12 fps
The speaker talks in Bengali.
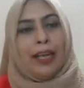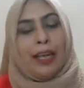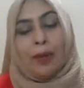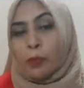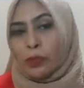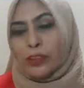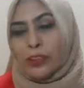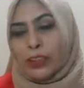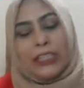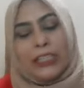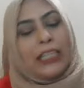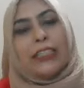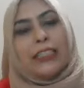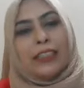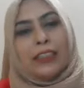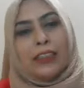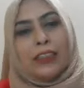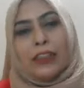এবং তার সাথে
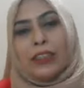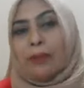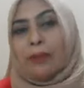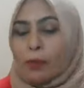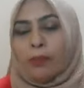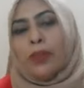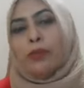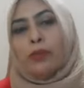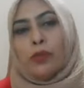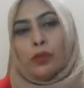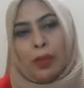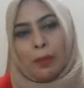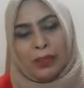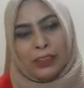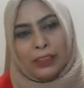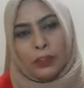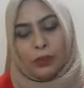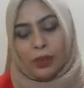সাথে যে প্রবলেমগুলো আমাদের